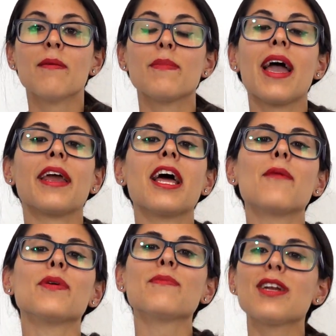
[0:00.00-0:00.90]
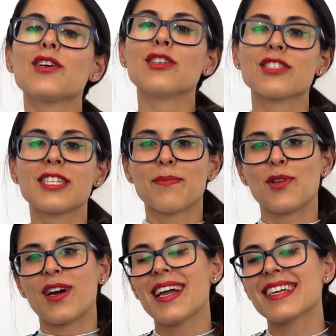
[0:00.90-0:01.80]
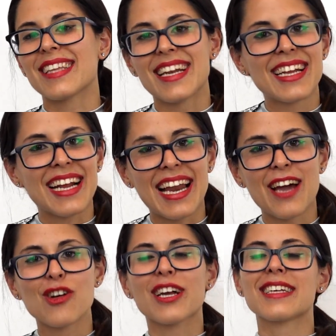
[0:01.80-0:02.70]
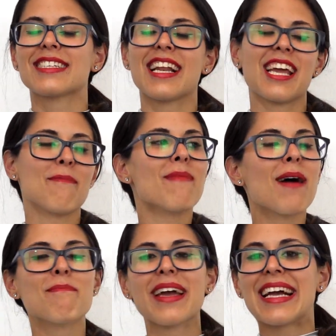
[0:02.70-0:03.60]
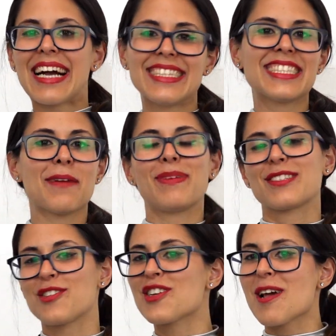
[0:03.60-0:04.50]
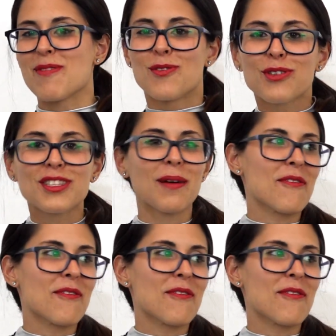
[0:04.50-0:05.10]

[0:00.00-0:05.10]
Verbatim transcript: Bien, el primer concepto que hay que tener en claro, que es el que más me encanta, apasiona, me gusta,